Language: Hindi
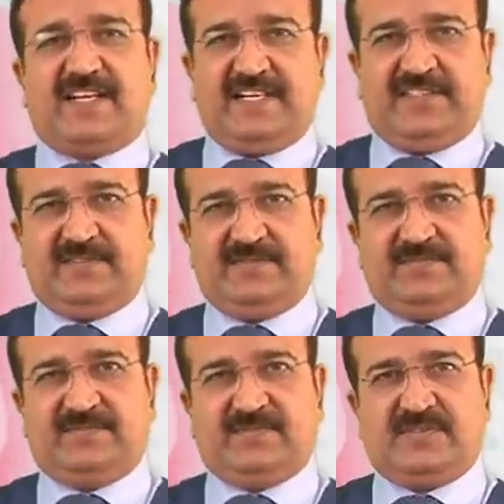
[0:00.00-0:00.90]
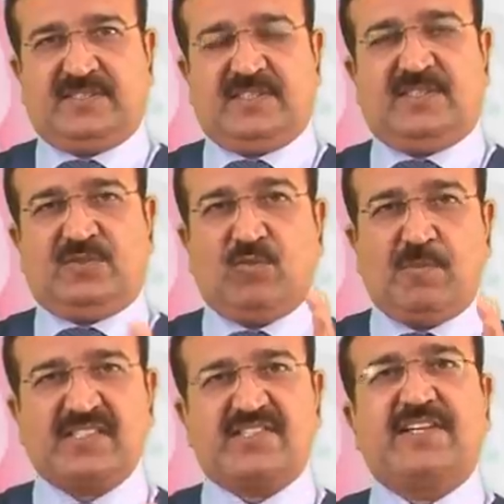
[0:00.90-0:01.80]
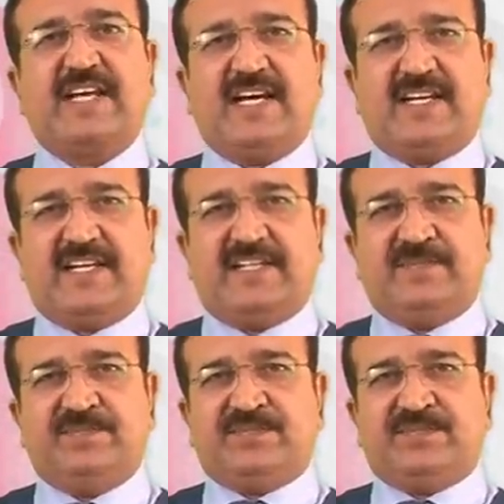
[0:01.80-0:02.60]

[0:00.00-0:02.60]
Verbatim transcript: आ रहा है वुमेंस डे आ रहा है